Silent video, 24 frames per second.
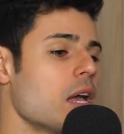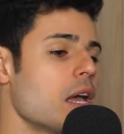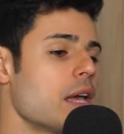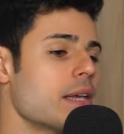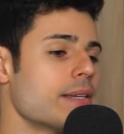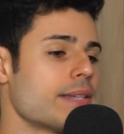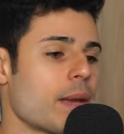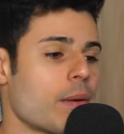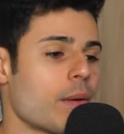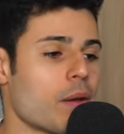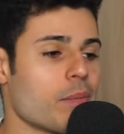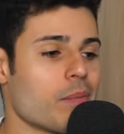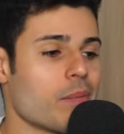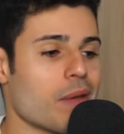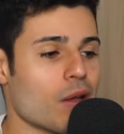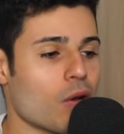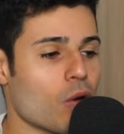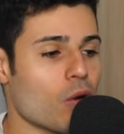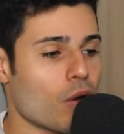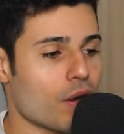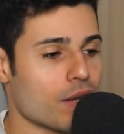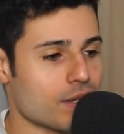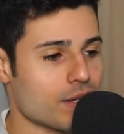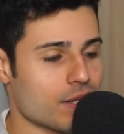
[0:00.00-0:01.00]
siamo in
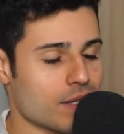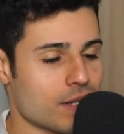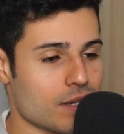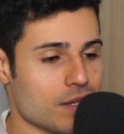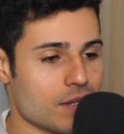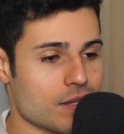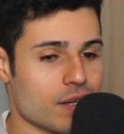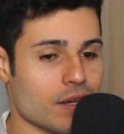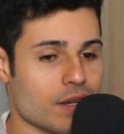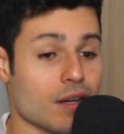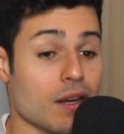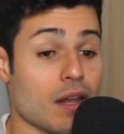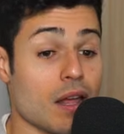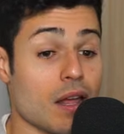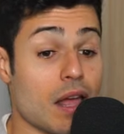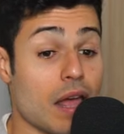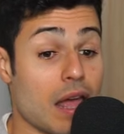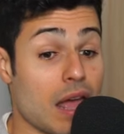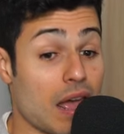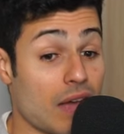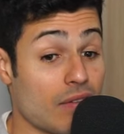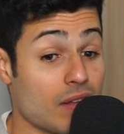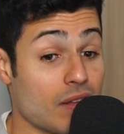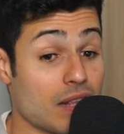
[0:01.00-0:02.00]
Bitcoin season
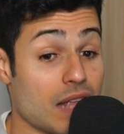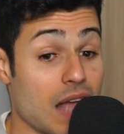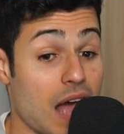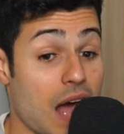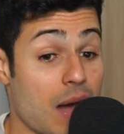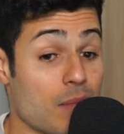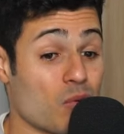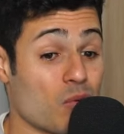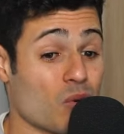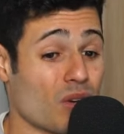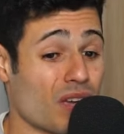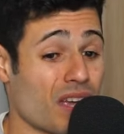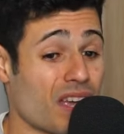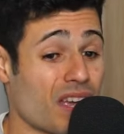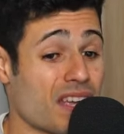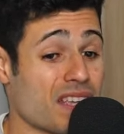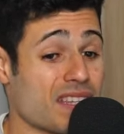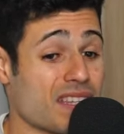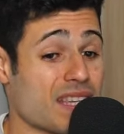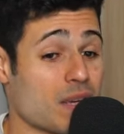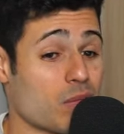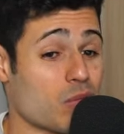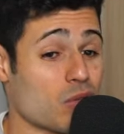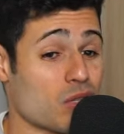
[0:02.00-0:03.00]
e vediamo che
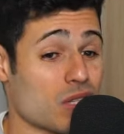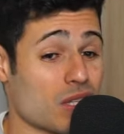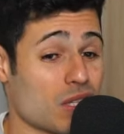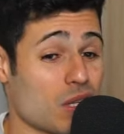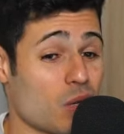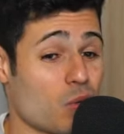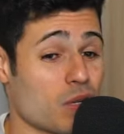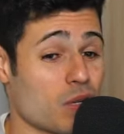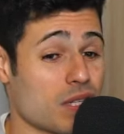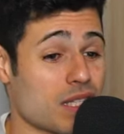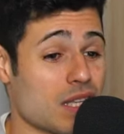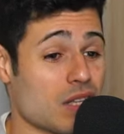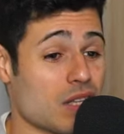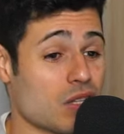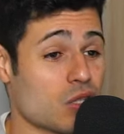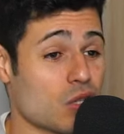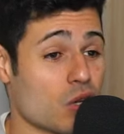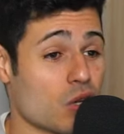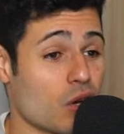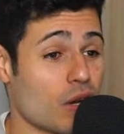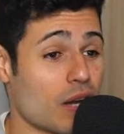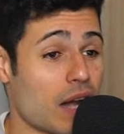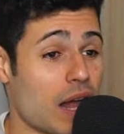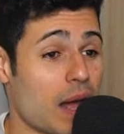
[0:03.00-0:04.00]
siamo stati in questa
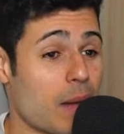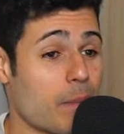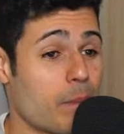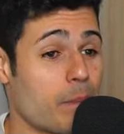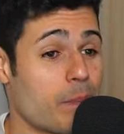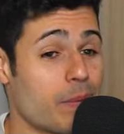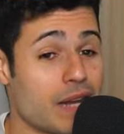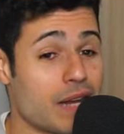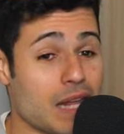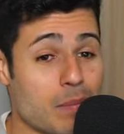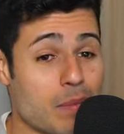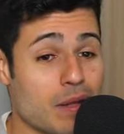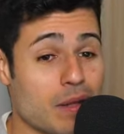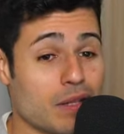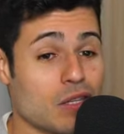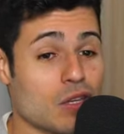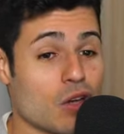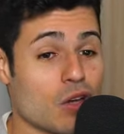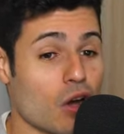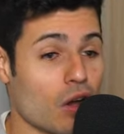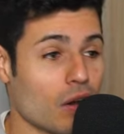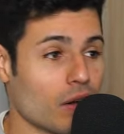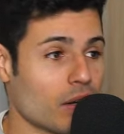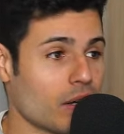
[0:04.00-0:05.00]
zona prima di
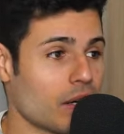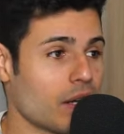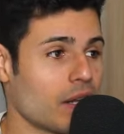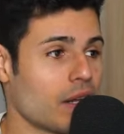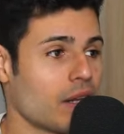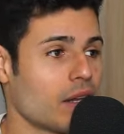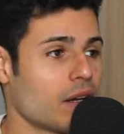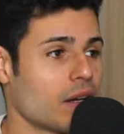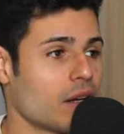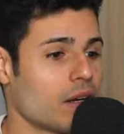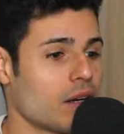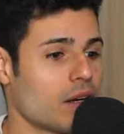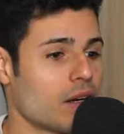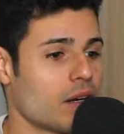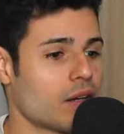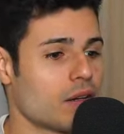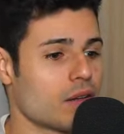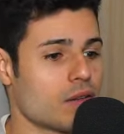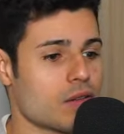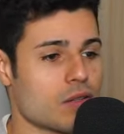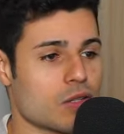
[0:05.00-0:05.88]
ogni eh,